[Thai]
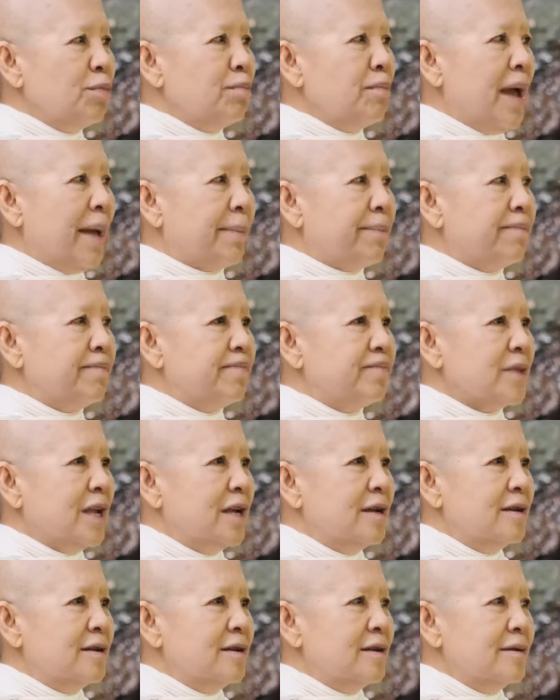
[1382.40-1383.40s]
นแบบ
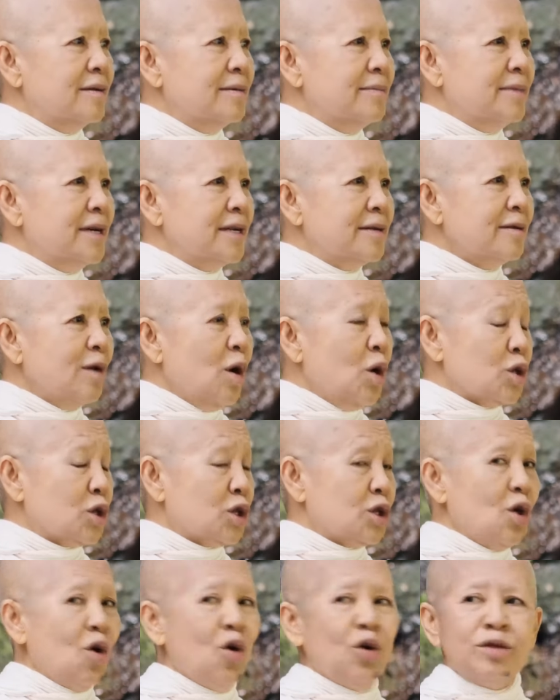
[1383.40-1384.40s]
เหมือนอด
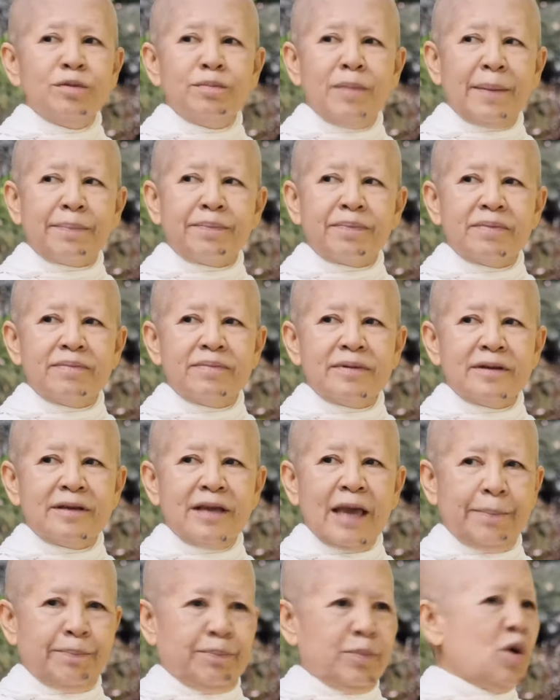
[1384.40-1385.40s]
ทนแบบ
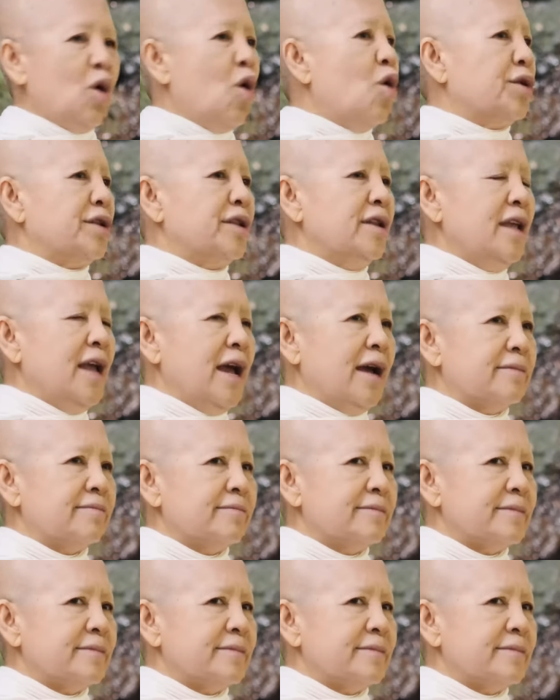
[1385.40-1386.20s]
เก็บกดเนี่ย